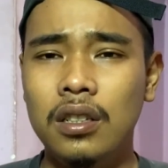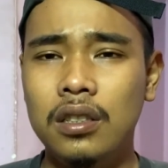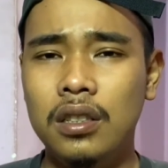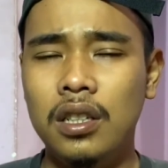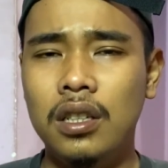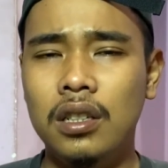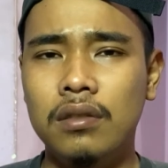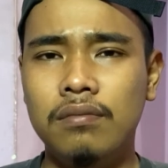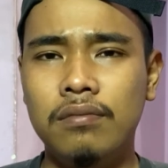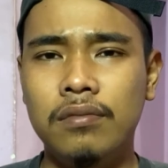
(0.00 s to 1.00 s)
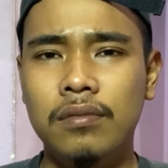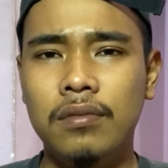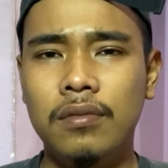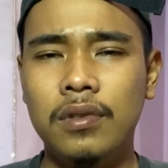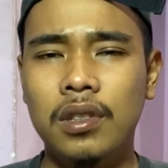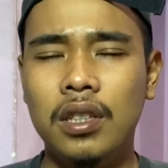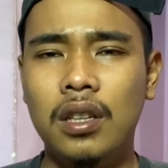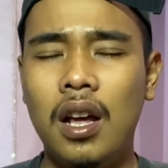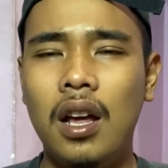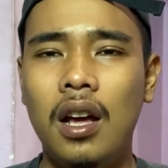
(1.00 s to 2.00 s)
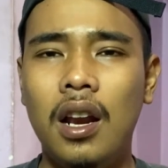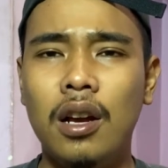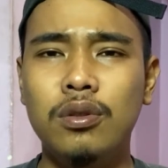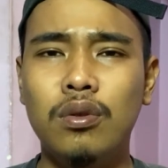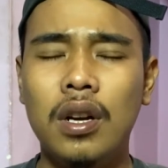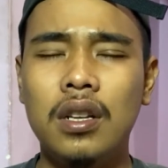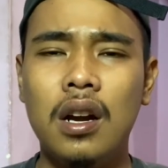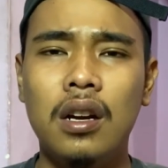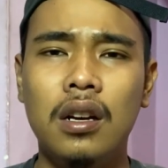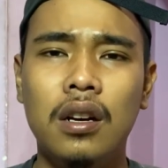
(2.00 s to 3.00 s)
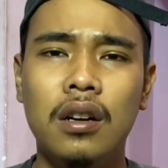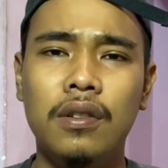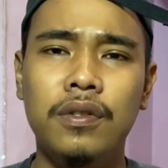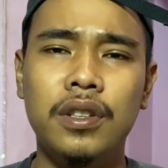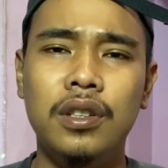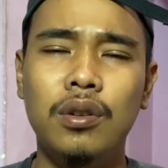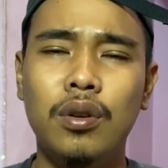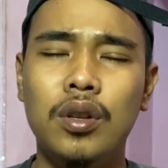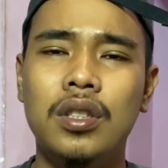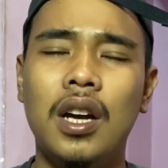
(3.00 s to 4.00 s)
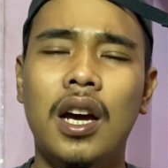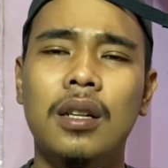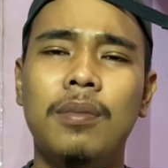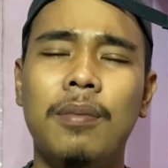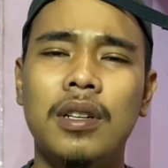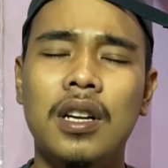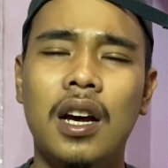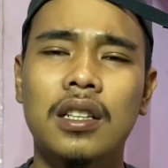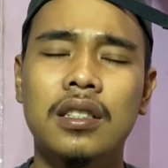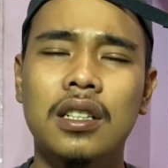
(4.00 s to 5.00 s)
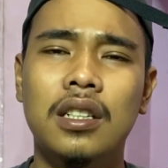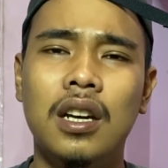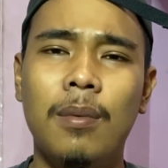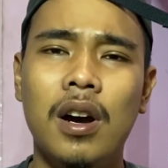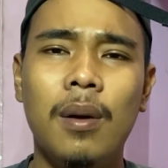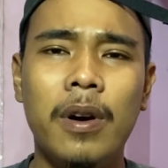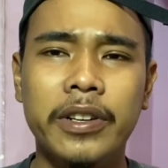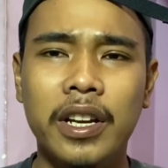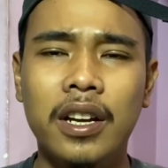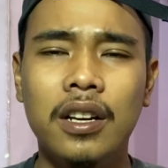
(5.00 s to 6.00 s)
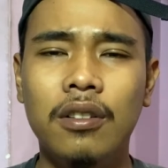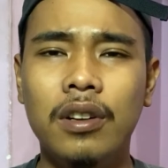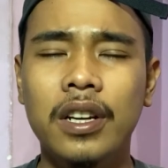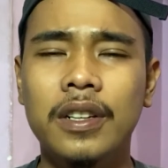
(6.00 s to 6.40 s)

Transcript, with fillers: jadi kita langsung aja ke video saat pemasangan si abang-abangnya oke okay?